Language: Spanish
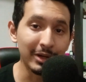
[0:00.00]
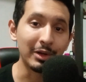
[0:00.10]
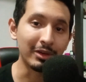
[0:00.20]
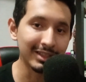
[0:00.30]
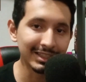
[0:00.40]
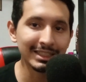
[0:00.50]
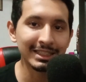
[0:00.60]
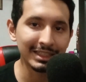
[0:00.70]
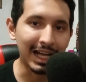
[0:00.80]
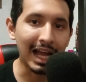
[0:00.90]
bueno,
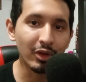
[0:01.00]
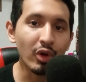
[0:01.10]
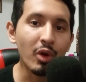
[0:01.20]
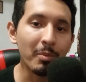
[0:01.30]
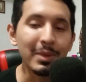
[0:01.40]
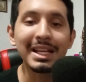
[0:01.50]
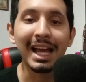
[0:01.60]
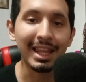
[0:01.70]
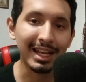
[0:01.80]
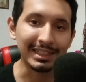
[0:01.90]
algo
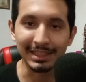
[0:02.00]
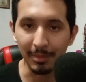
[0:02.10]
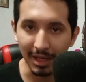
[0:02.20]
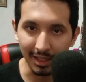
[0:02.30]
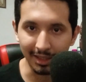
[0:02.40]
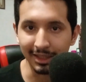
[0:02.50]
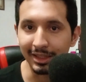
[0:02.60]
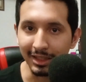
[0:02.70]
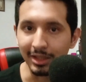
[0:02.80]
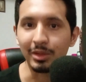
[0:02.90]
complicada la semana que he
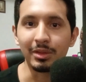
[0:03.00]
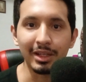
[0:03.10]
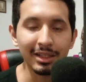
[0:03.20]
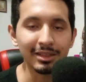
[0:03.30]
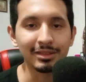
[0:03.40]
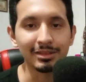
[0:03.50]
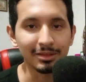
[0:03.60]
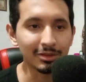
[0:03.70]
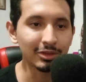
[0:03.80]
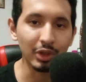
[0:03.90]
tenido, ¿ok?
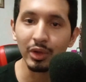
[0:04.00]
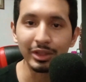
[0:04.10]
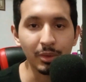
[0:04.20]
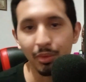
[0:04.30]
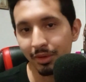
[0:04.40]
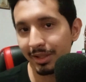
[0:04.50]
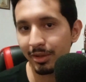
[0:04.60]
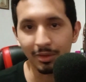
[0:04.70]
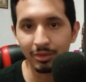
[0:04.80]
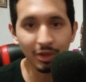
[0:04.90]
Solo eso puedo,
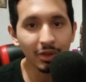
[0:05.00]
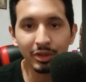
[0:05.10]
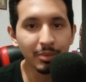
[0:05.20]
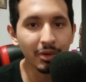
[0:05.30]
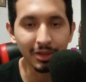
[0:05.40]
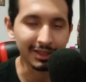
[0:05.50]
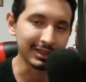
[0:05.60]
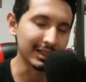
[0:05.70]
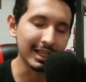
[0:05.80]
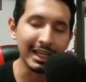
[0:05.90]
solo eso puedo
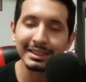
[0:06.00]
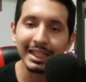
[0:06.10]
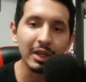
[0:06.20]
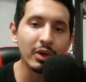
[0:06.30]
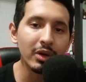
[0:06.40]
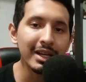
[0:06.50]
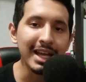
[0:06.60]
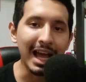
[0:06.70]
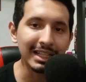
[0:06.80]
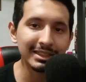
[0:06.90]
decir, que ha estado,
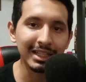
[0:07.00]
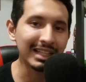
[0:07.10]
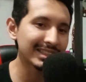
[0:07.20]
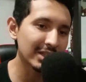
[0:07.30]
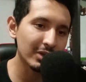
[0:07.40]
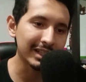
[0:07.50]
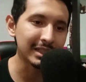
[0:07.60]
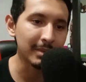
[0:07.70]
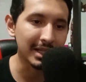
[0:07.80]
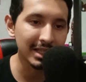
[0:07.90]
ha, sido una
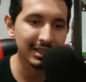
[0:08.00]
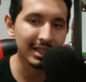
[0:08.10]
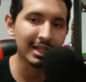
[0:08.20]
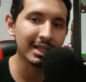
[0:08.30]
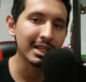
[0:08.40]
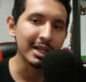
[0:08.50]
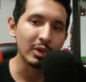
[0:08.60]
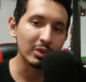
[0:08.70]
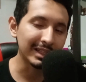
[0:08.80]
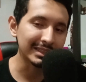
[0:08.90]
semanita,
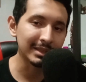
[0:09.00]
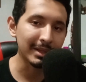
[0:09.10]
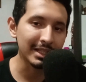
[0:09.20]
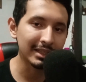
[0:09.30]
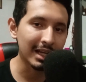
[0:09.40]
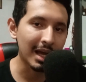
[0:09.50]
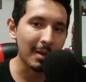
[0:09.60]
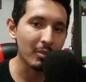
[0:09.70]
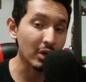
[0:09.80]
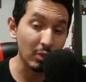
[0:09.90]
una semanita
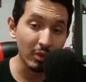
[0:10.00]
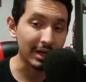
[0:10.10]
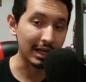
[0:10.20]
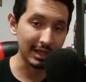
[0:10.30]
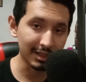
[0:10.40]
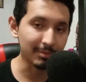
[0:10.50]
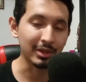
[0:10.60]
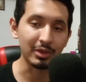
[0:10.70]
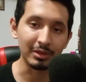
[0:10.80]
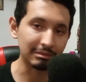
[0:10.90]
muy buena, ¿eh?
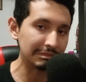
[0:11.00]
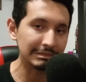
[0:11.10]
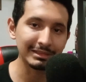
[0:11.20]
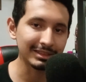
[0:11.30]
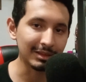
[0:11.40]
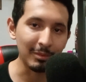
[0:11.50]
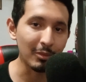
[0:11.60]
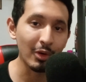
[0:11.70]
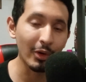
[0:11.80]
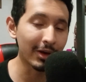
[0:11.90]
Pero
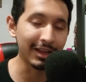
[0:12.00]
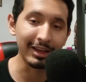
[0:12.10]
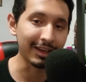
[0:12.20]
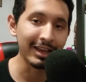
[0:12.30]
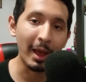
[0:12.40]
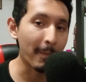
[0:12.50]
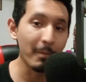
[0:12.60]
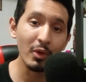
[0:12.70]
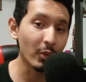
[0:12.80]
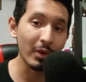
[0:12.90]
muy,
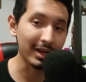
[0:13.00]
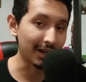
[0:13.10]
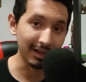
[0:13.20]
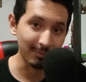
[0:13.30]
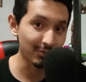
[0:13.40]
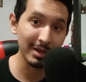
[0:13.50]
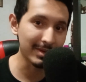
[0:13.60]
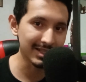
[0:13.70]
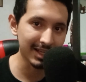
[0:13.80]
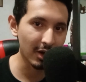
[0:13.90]
muy buena,
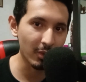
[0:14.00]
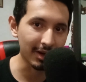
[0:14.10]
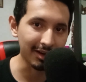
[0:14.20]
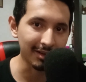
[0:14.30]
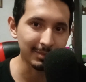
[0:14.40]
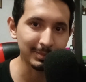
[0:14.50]
demasiado buena.